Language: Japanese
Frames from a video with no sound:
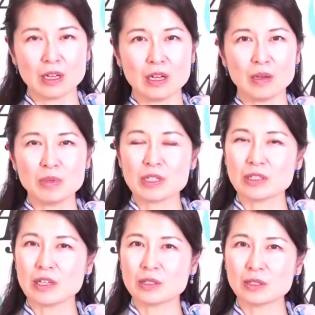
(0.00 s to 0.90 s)
えー、皆さ
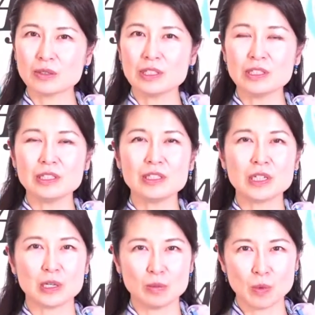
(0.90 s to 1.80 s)
ん靖国神
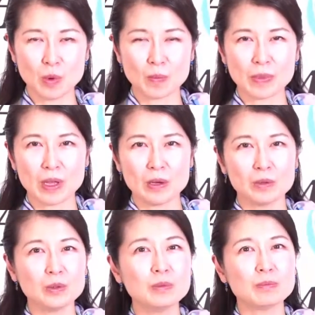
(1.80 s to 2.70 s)
社にも
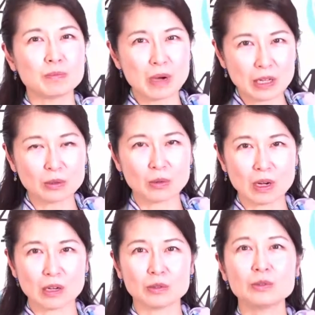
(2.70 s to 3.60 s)
軍馬と
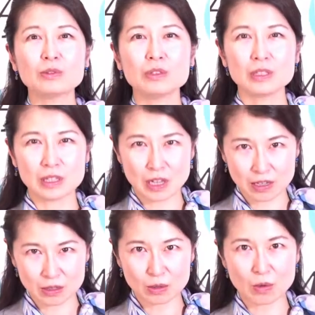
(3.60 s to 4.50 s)
か軍
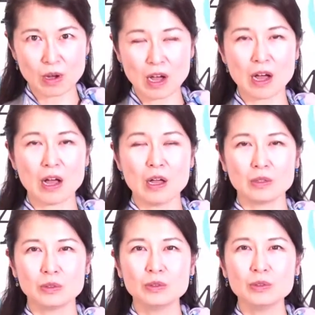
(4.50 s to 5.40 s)
犬とか
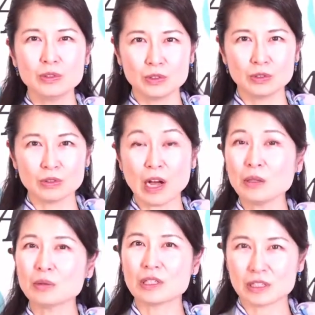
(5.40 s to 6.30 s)
軍球、
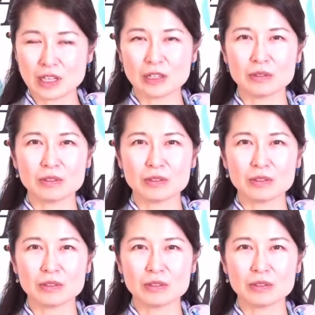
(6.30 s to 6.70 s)
鳩ですね、